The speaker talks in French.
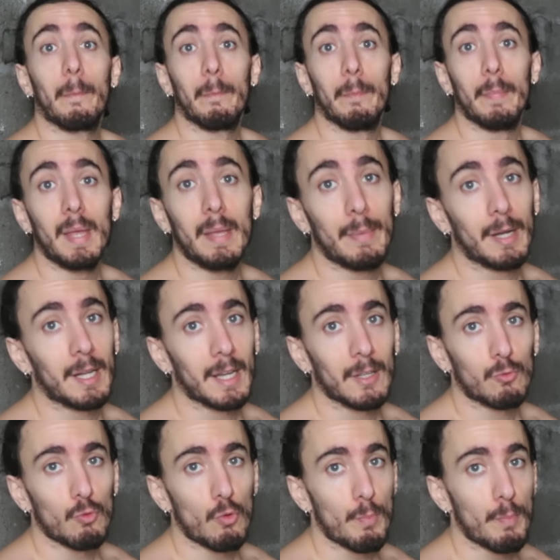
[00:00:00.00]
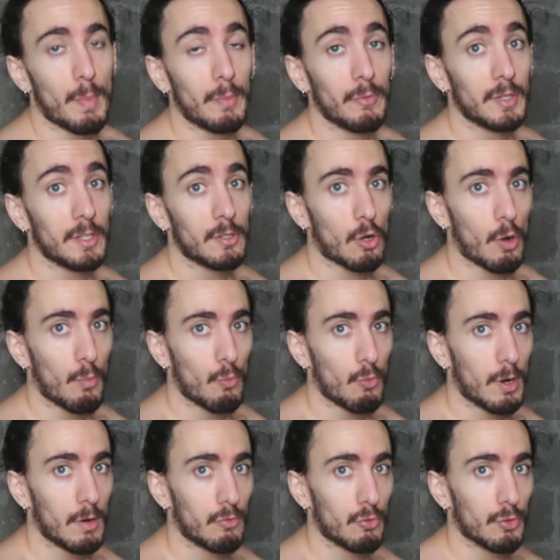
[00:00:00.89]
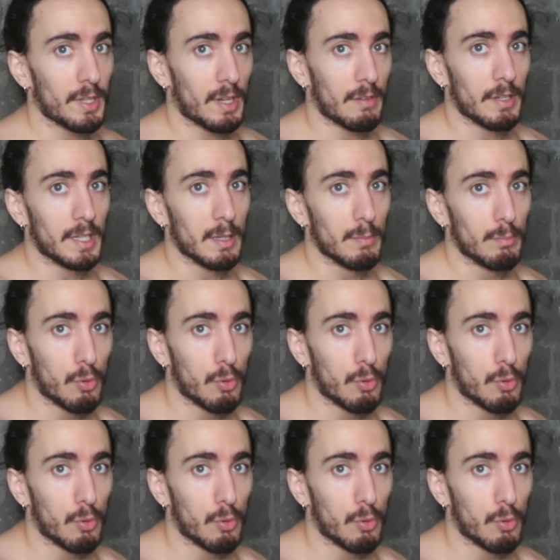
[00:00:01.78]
Mais malgré tout, même si comme moi vous travaillez